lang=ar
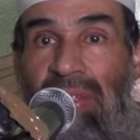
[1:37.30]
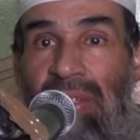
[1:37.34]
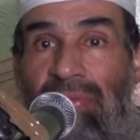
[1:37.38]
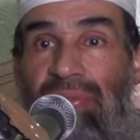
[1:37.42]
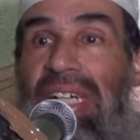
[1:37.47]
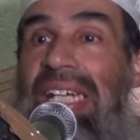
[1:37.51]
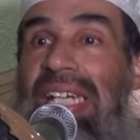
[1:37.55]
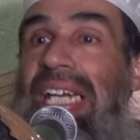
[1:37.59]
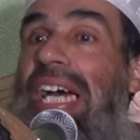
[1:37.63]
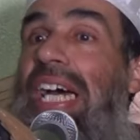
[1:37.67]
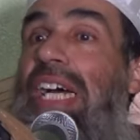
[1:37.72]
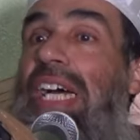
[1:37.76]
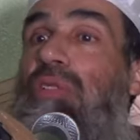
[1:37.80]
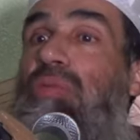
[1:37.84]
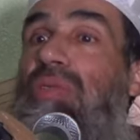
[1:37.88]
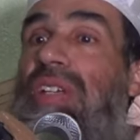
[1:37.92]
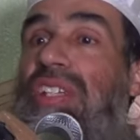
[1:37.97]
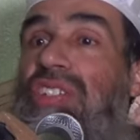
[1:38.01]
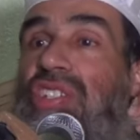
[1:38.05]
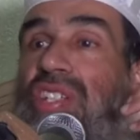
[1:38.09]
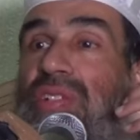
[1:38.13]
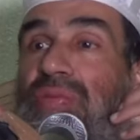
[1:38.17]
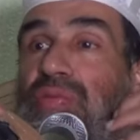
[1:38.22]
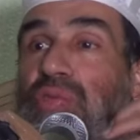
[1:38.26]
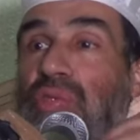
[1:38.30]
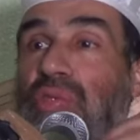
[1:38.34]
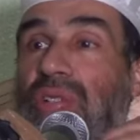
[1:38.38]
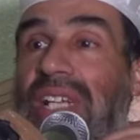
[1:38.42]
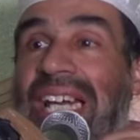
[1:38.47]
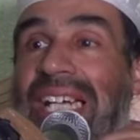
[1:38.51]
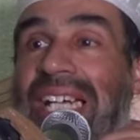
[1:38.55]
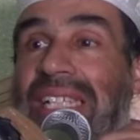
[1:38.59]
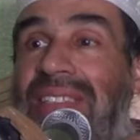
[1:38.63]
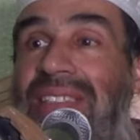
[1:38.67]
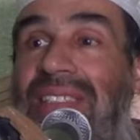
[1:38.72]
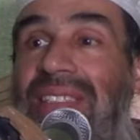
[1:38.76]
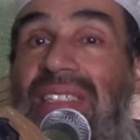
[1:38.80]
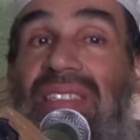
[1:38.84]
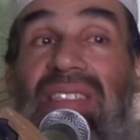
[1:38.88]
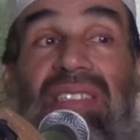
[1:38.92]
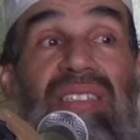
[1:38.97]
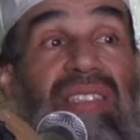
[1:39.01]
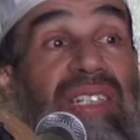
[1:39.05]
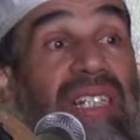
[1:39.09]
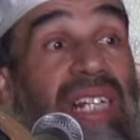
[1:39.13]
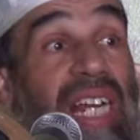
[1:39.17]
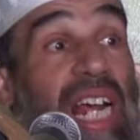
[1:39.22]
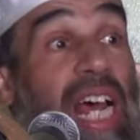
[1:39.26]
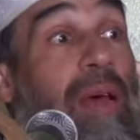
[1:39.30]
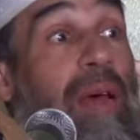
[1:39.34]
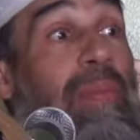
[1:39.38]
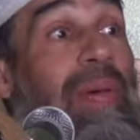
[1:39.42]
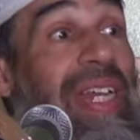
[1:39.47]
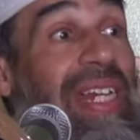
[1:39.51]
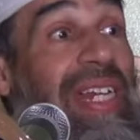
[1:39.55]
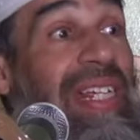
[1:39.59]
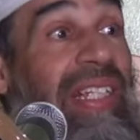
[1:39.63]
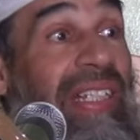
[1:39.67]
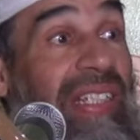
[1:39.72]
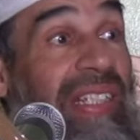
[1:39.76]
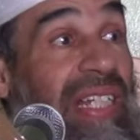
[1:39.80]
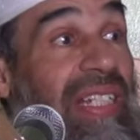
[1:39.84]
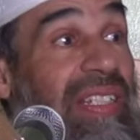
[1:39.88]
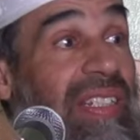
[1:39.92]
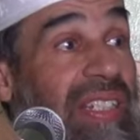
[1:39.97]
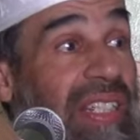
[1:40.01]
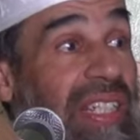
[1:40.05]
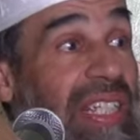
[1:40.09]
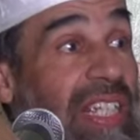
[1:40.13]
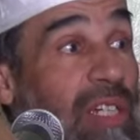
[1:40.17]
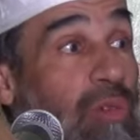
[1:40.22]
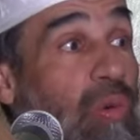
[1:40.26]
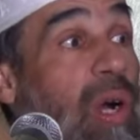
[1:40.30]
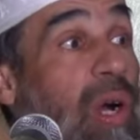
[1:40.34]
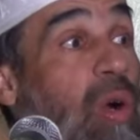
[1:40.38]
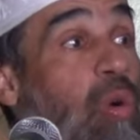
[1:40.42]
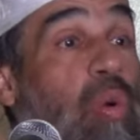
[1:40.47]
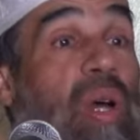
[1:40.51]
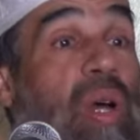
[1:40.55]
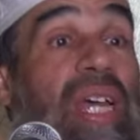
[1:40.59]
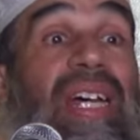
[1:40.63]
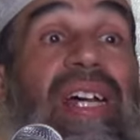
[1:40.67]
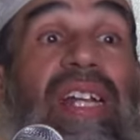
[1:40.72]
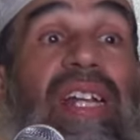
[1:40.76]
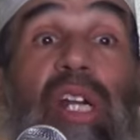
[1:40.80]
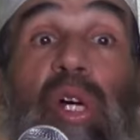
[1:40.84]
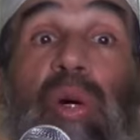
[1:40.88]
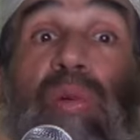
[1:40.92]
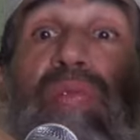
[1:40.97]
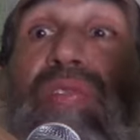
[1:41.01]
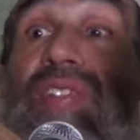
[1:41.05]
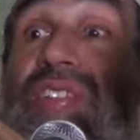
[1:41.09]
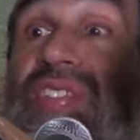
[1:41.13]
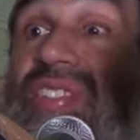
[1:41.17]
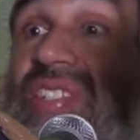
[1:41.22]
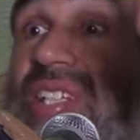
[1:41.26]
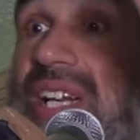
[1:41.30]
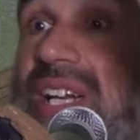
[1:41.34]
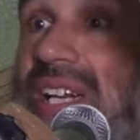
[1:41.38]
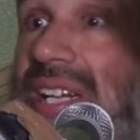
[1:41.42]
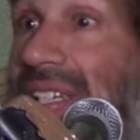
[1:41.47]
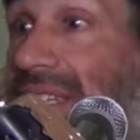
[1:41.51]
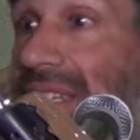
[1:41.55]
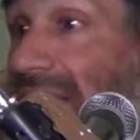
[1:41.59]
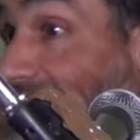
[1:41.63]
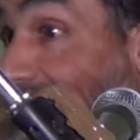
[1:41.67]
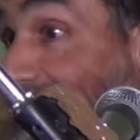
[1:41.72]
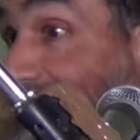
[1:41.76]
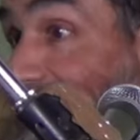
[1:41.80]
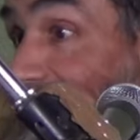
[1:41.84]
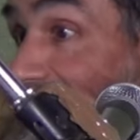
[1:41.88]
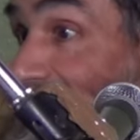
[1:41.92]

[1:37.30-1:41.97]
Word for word: فكانوا يصفون حتى اضطراب لحيته وهو يقرأ في السرية